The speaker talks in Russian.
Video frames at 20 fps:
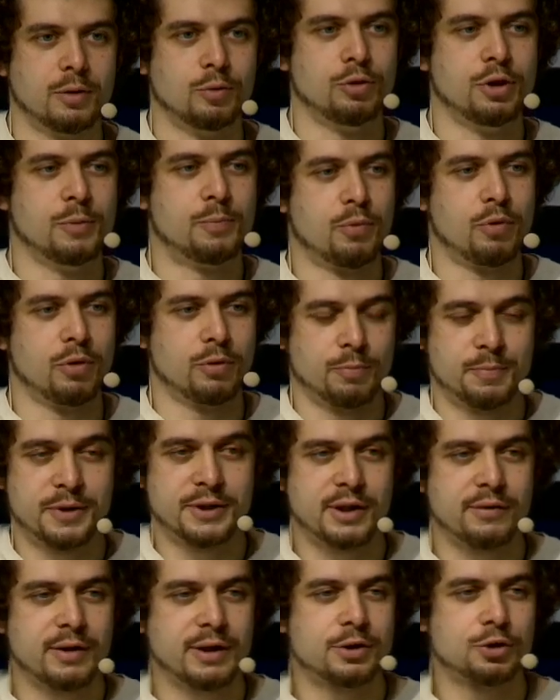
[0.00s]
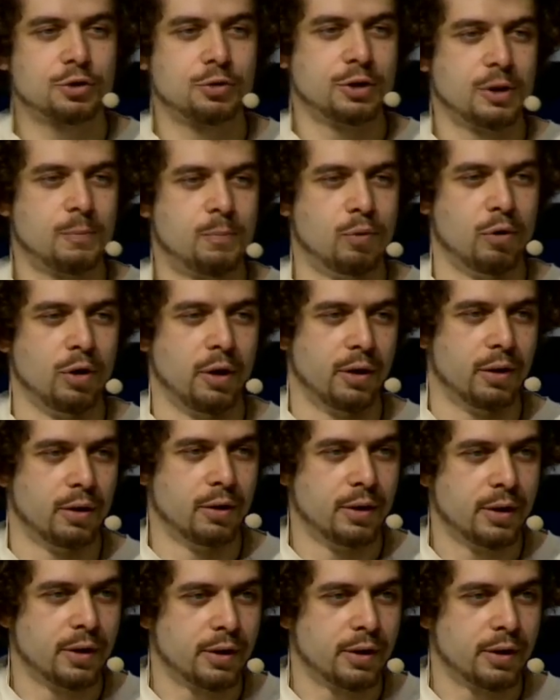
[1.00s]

Ну, не поле, представляете, что это поле?